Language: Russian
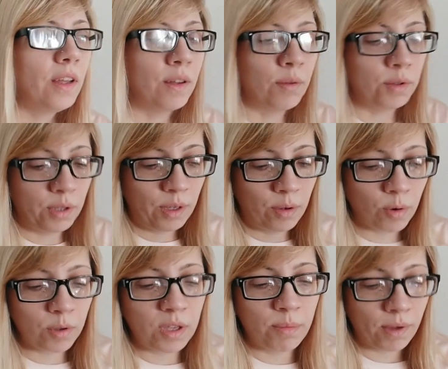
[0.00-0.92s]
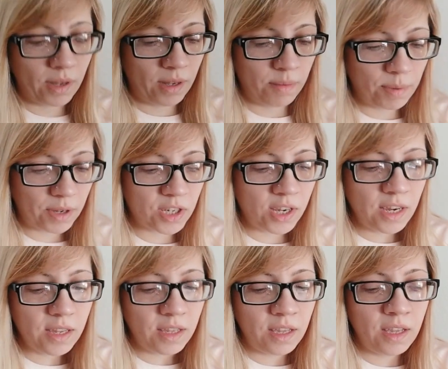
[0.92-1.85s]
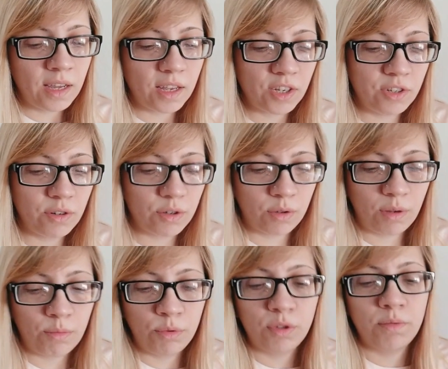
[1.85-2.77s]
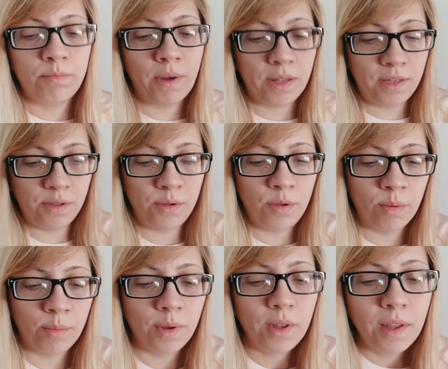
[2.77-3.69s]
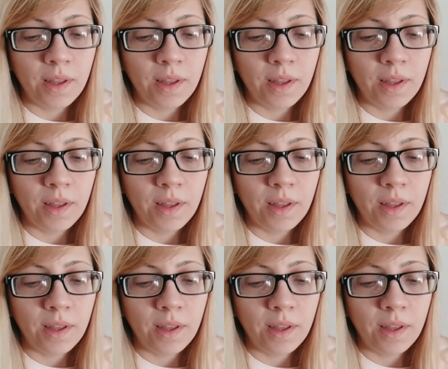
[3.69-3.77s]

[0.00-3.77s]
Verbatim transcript: вот э, уроки про прошли, и я решила, что я буду спать днем.